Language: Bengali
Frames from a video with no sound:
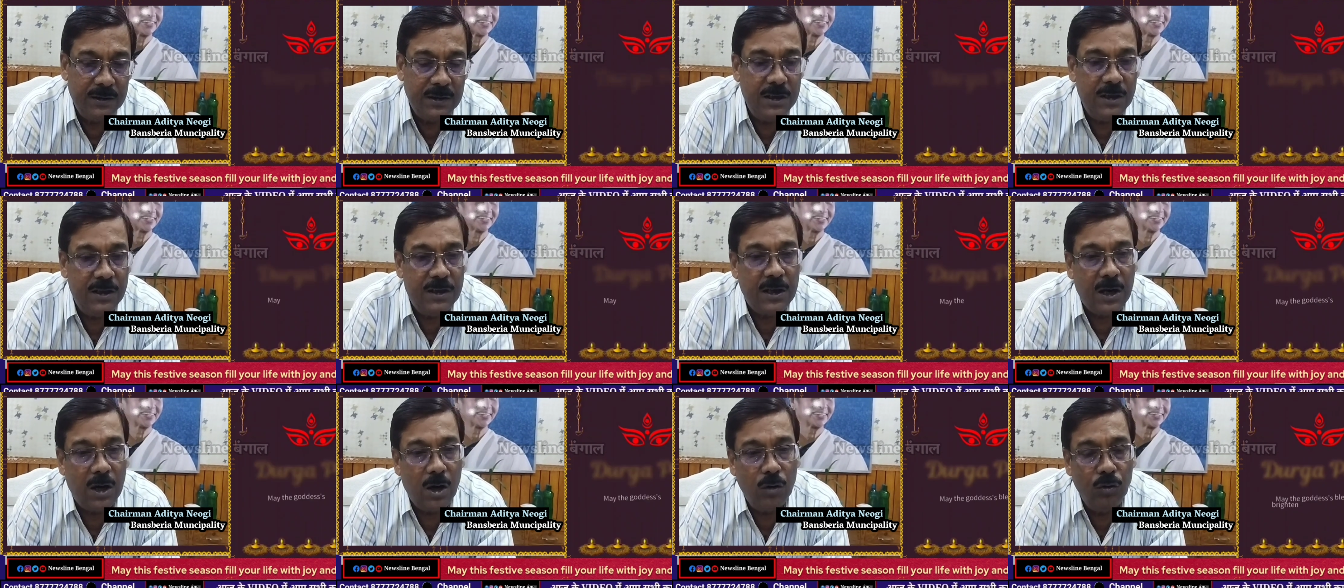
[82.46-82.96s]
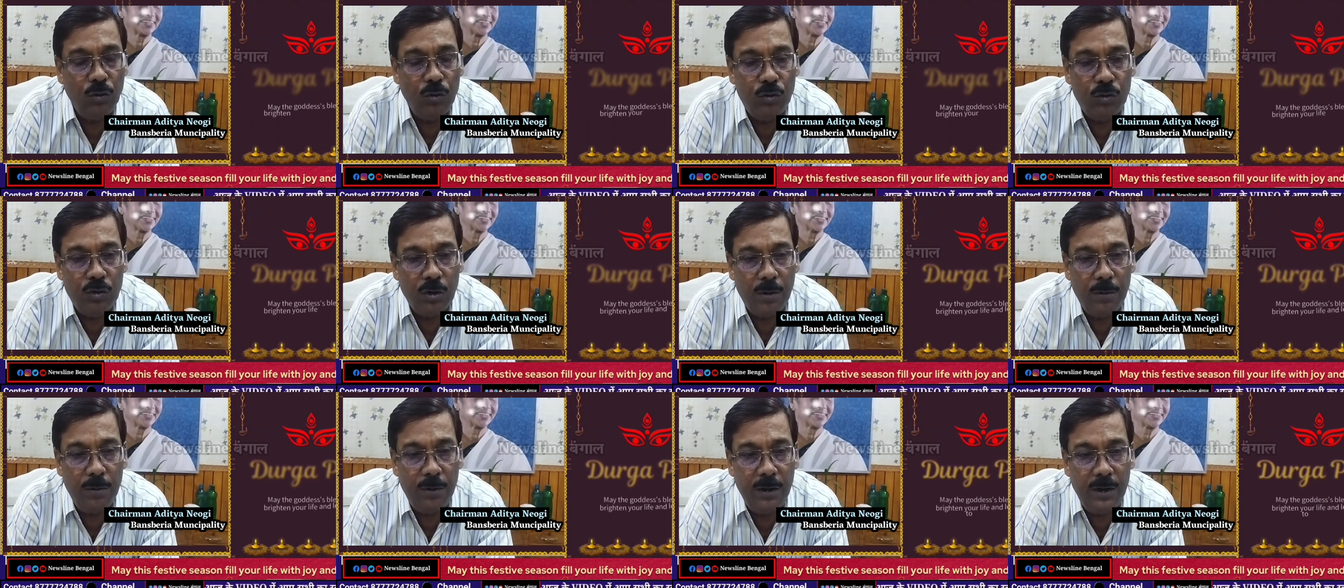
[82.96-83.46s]
সেই শারদ
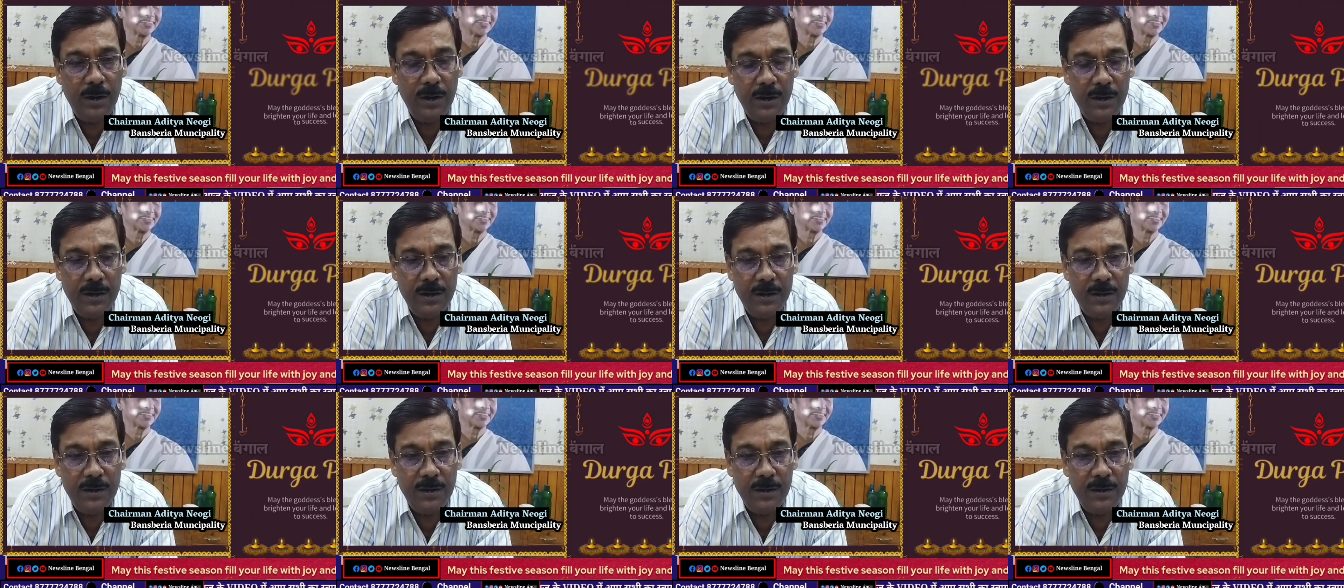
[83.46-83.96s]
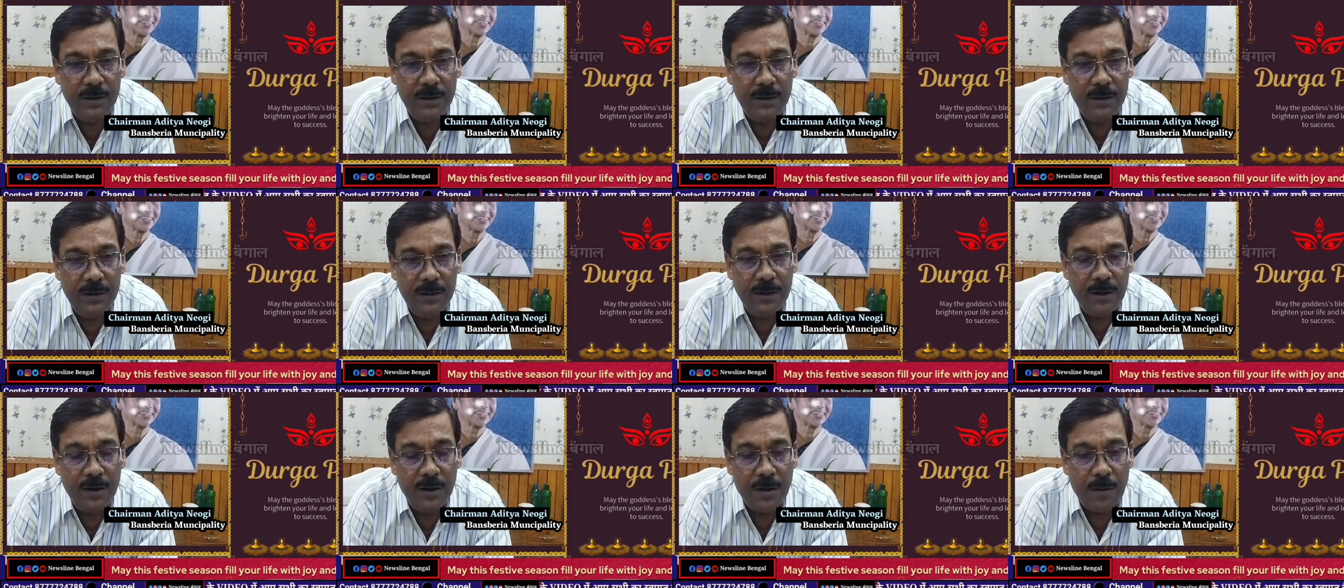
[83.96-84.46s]
উৎসবে
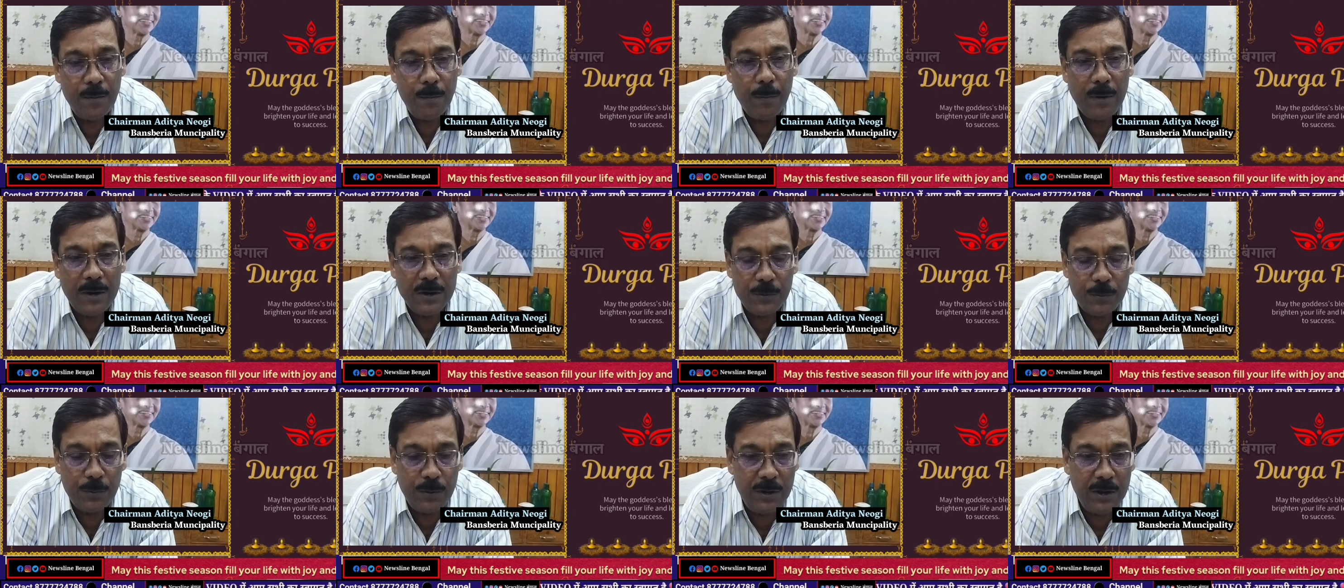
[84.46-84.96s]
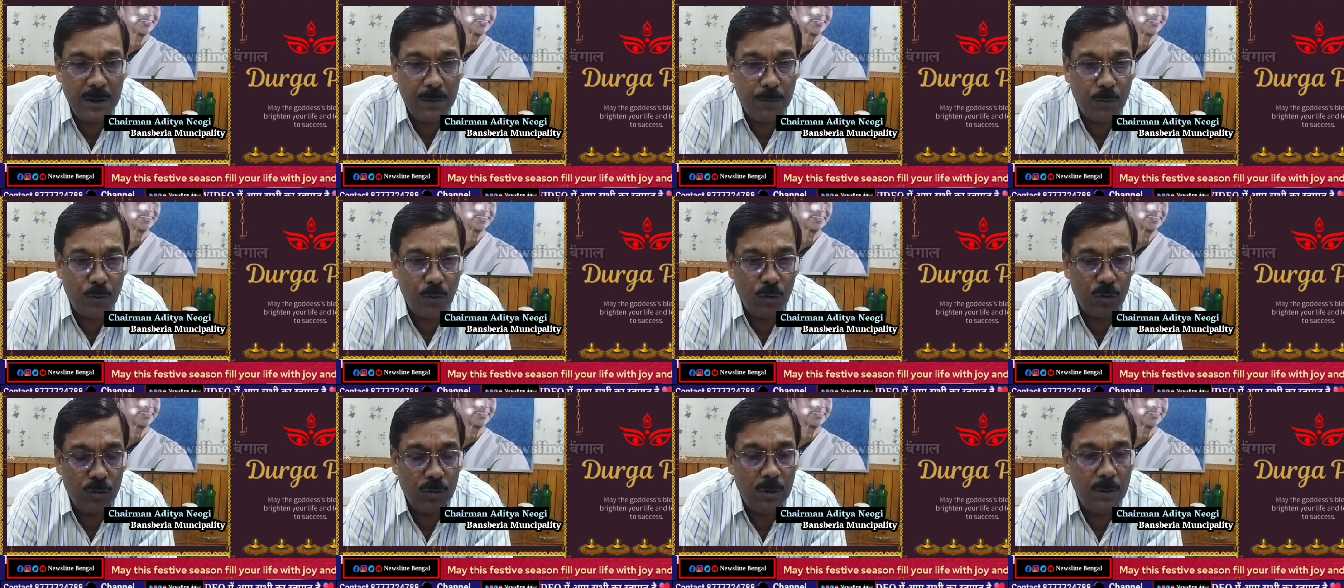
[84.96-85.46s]
বাঁশবেড়িয়া
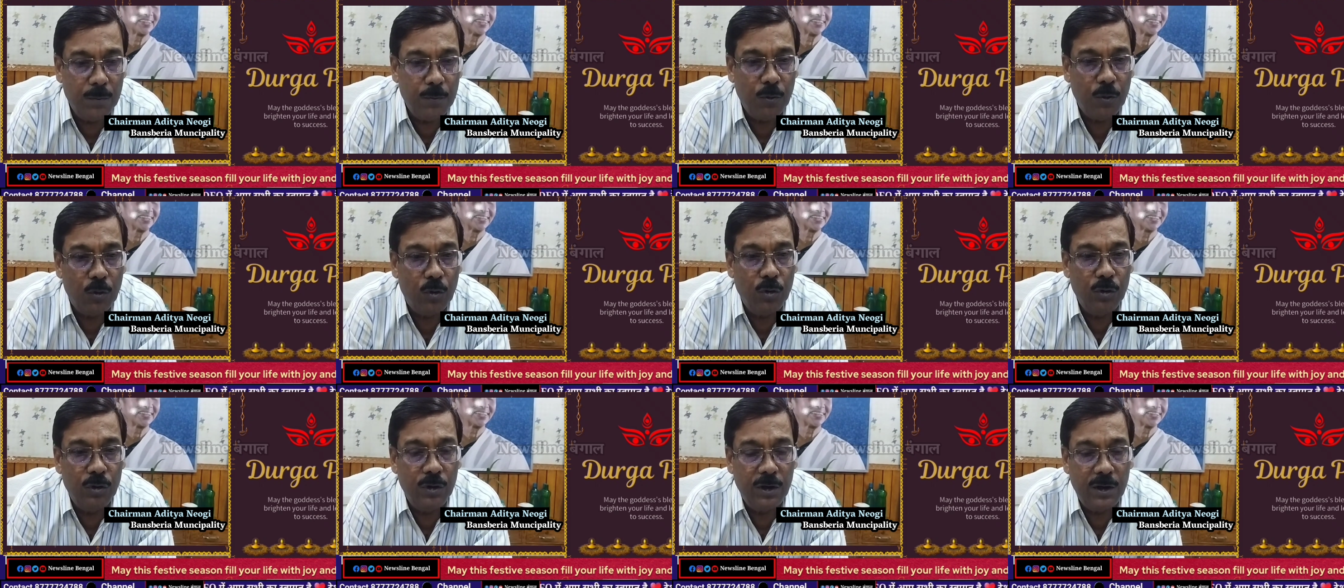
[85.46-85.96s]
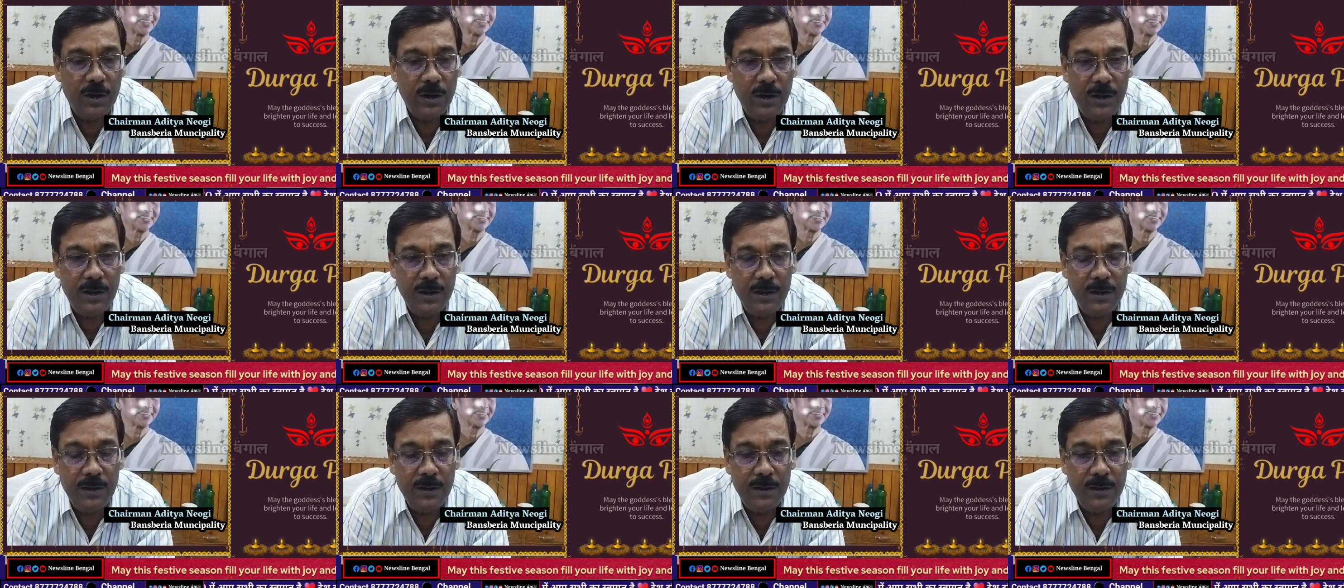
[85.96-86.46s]
পৌরসভার পক্ষ থেকে